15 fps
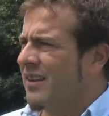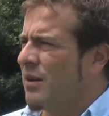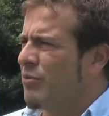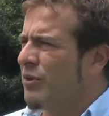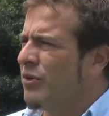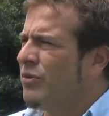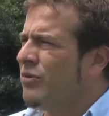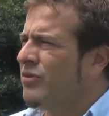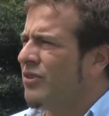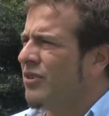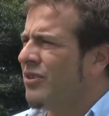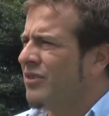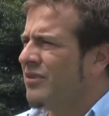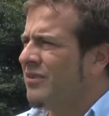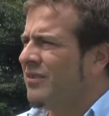la
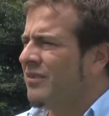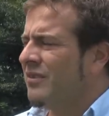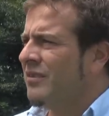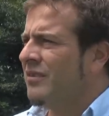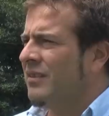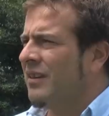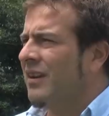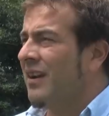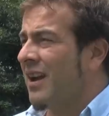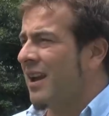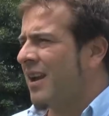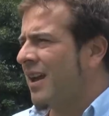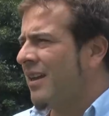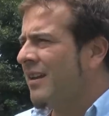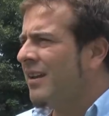producción
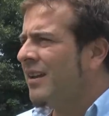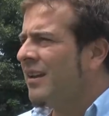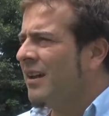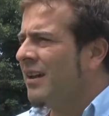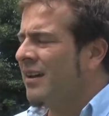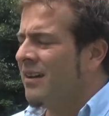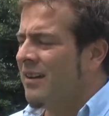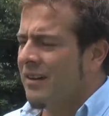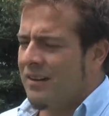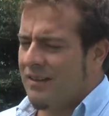ganadera